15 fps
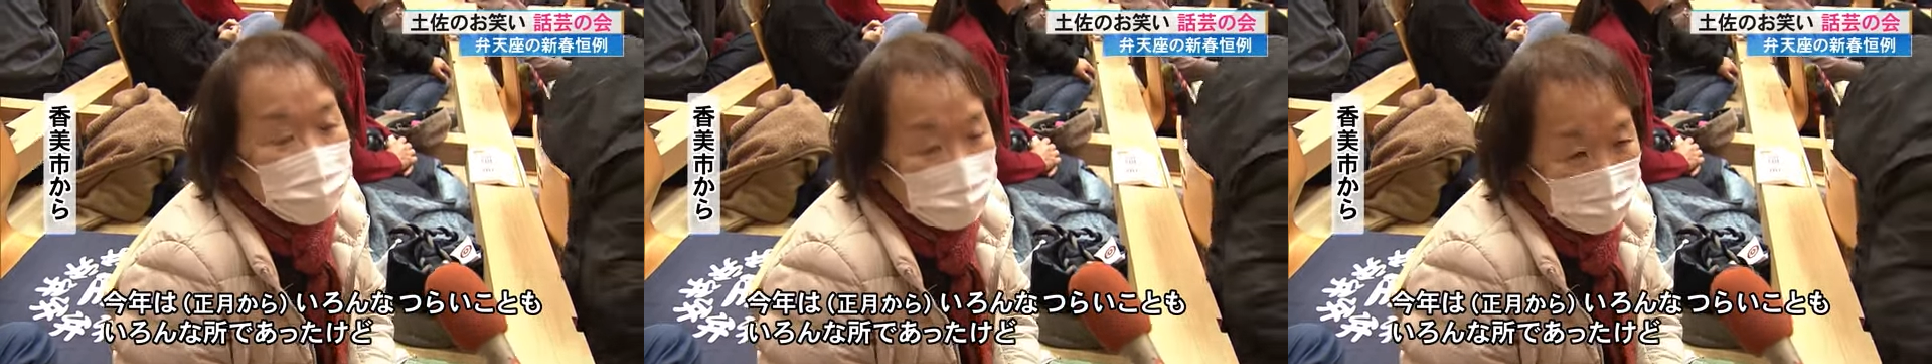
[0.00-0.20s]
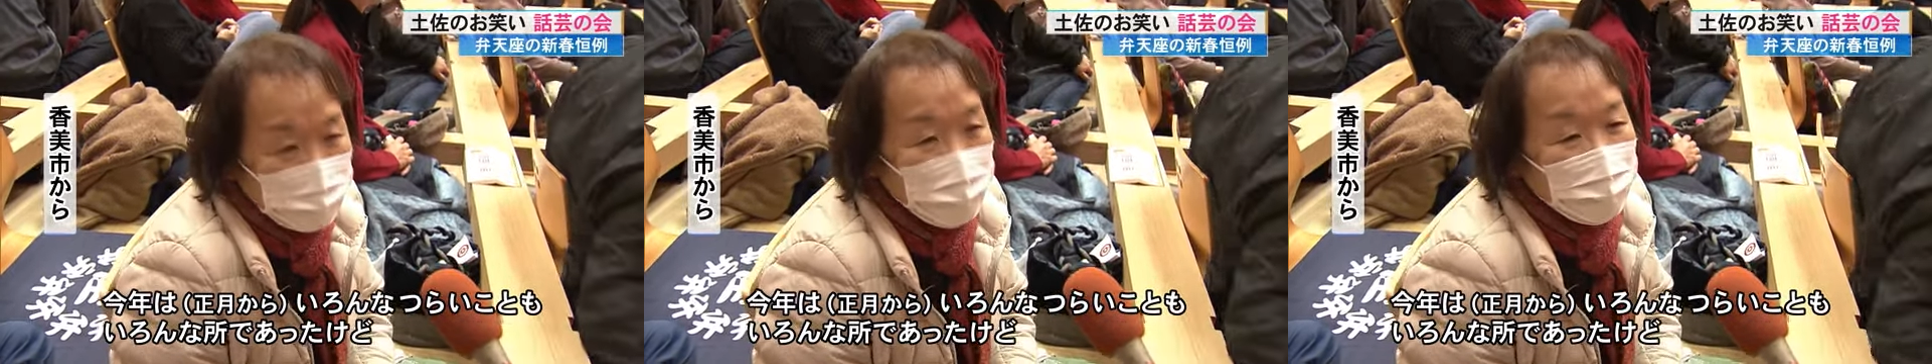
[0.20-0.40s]

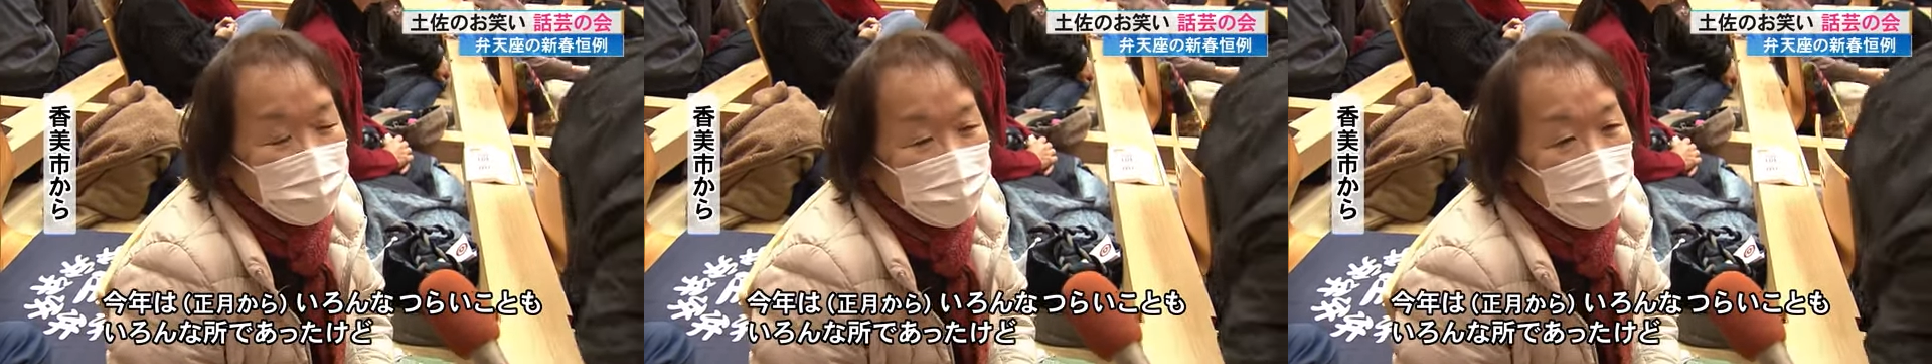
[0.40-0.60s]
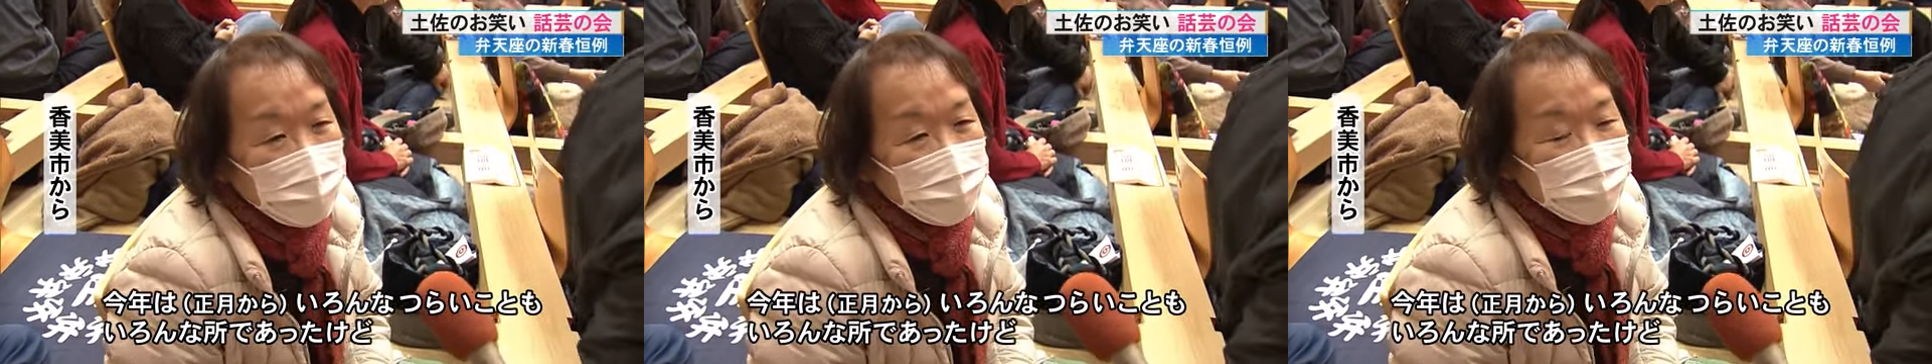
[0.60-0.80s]
すご
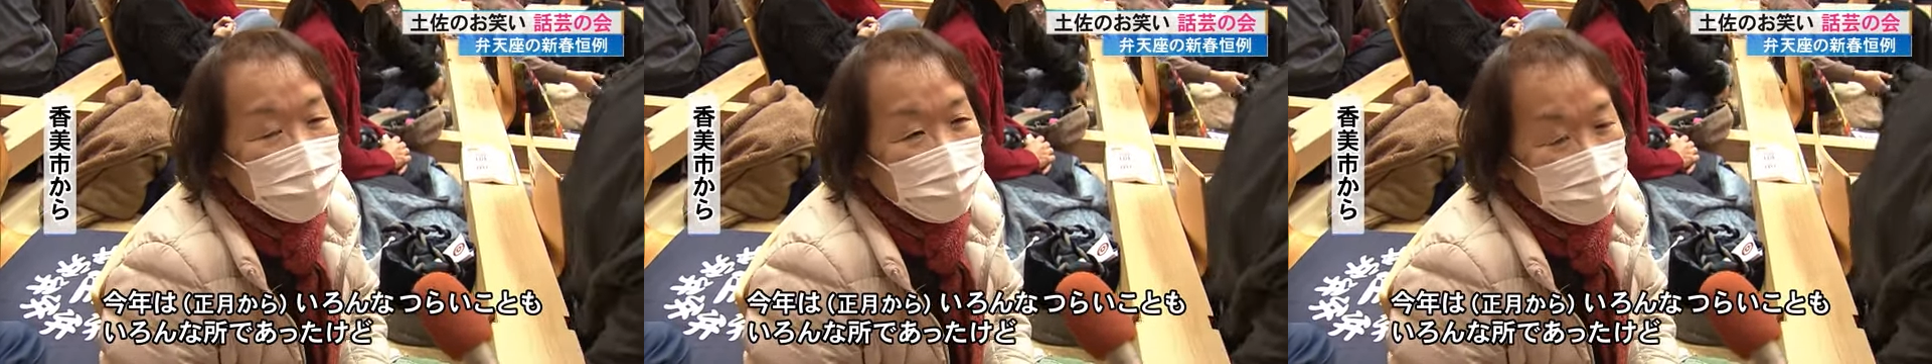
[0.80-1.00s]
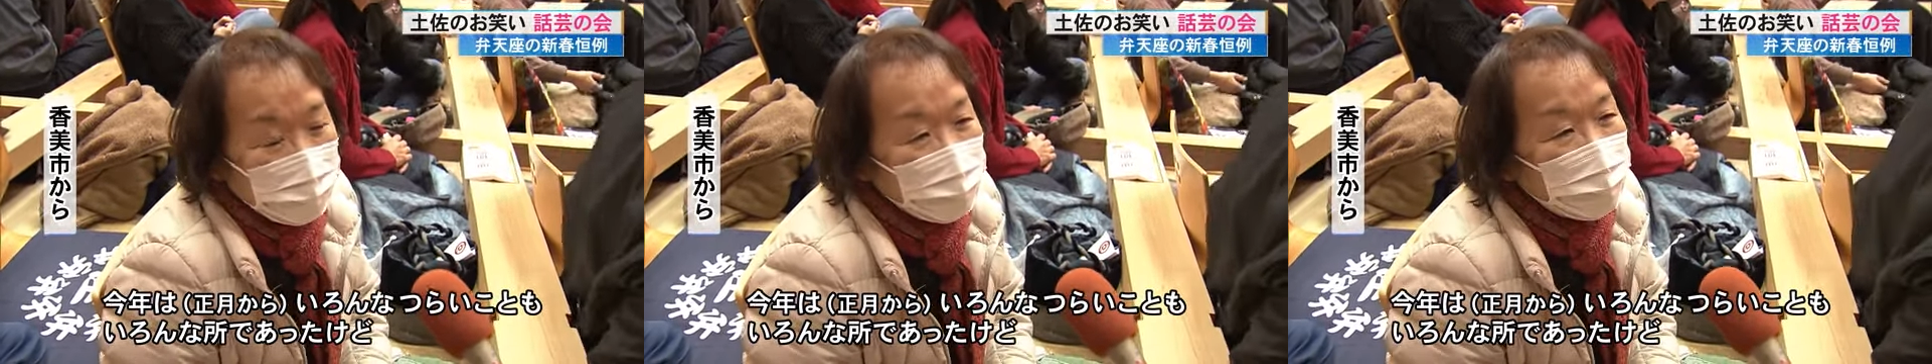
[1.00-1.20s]
いまあけ
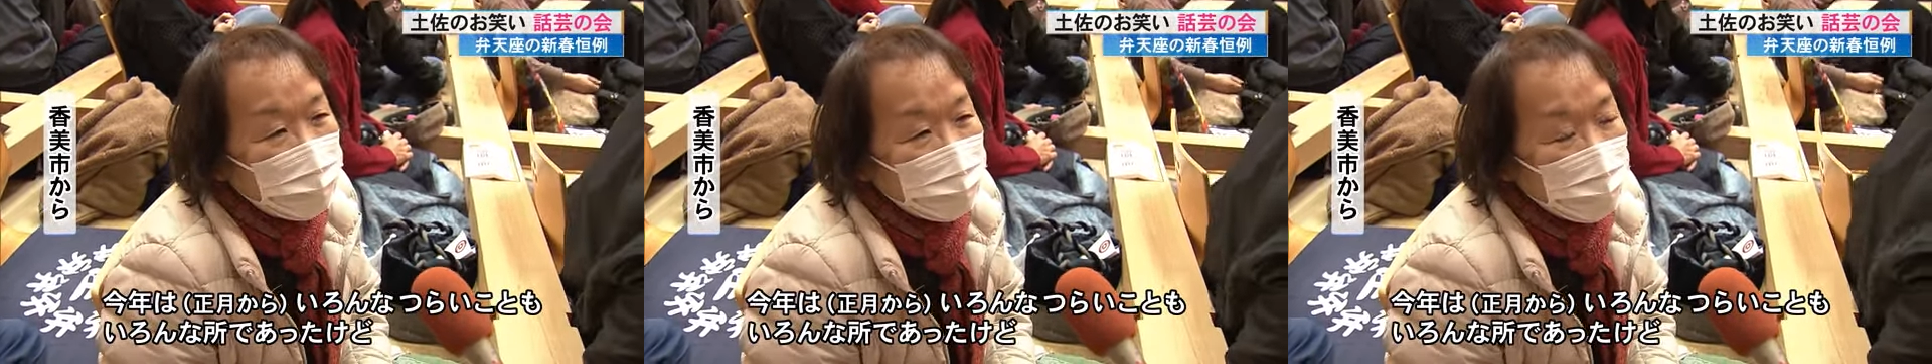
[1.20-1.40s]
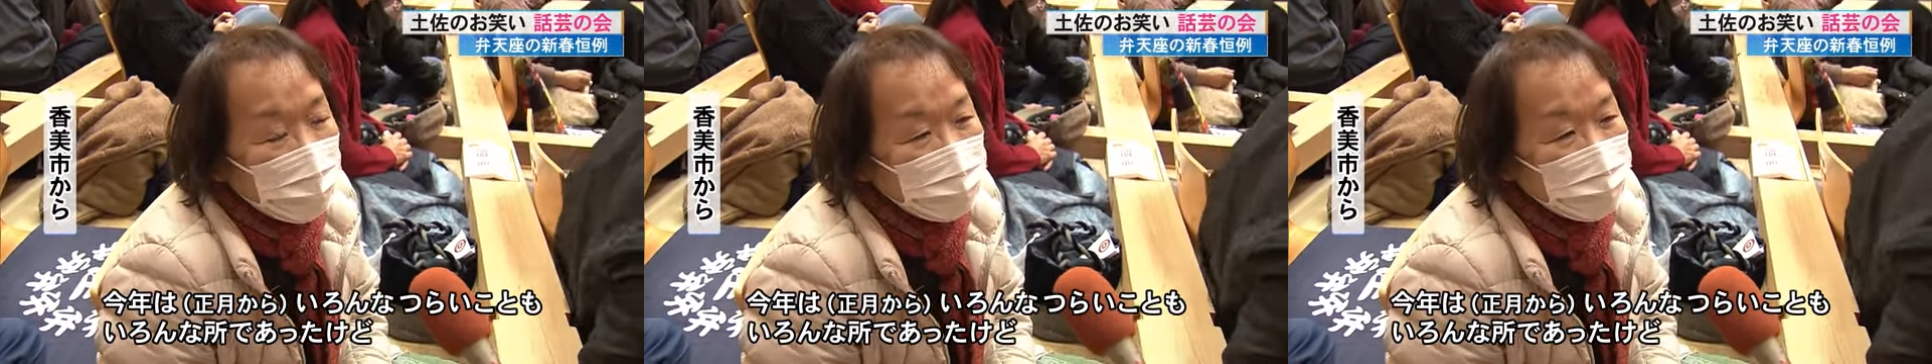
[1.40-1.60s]
どあ